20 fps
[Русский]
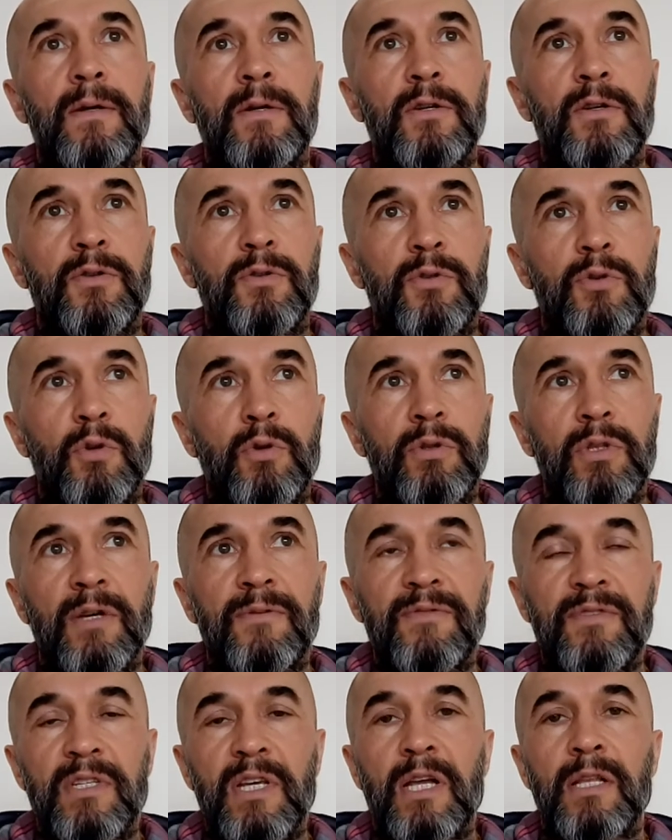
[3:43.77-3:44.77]
что-то
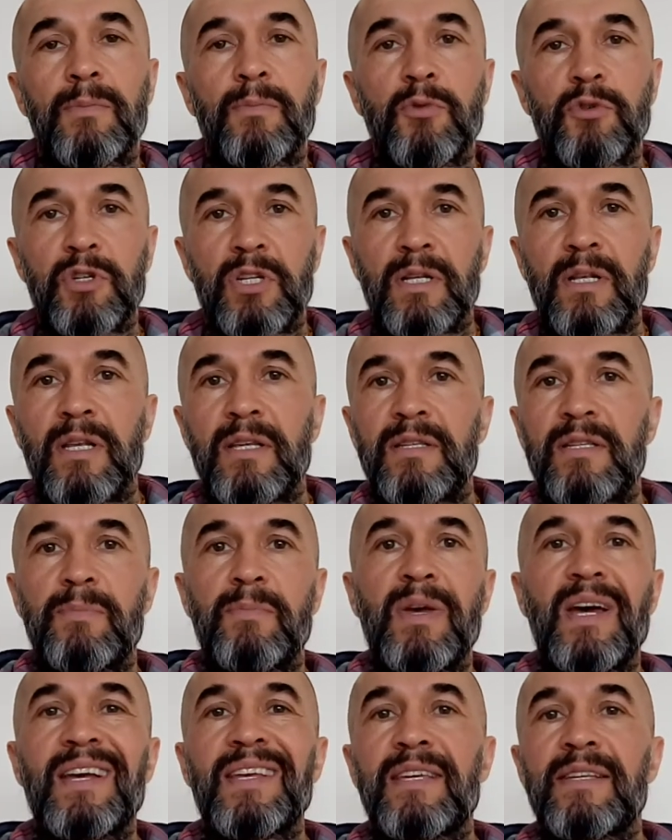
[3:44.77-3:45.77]
взять может для
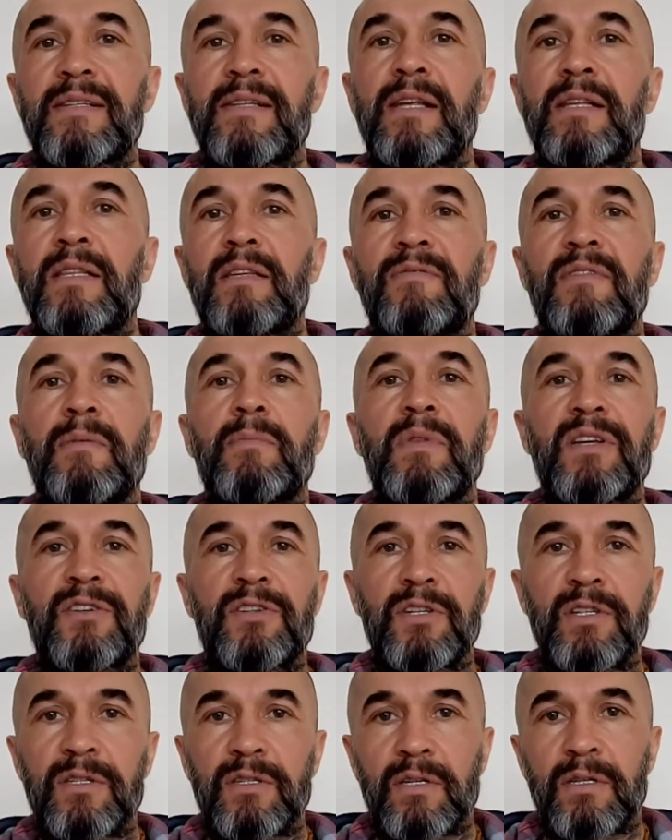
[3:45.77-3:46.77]
себя, если это вам
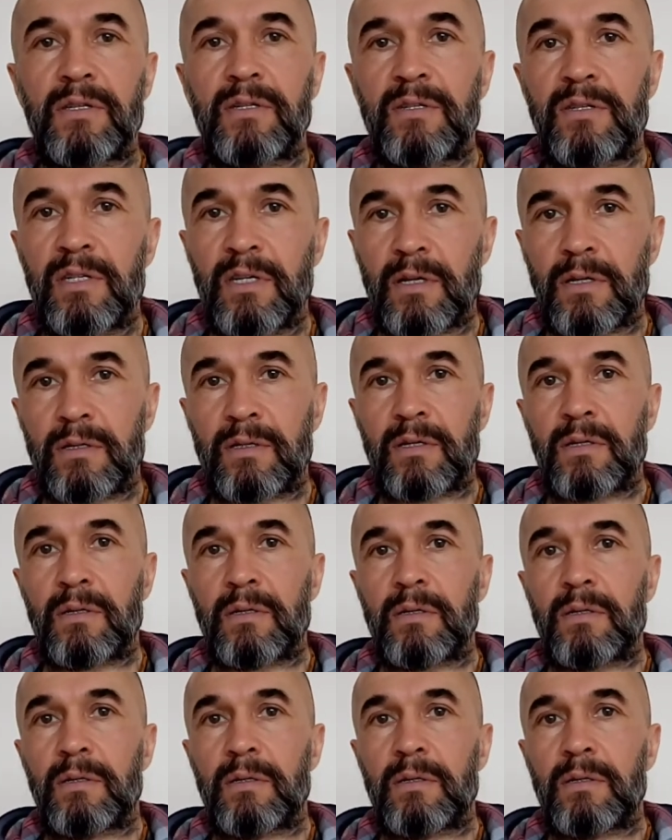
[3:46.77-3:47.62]
ложится на сердце.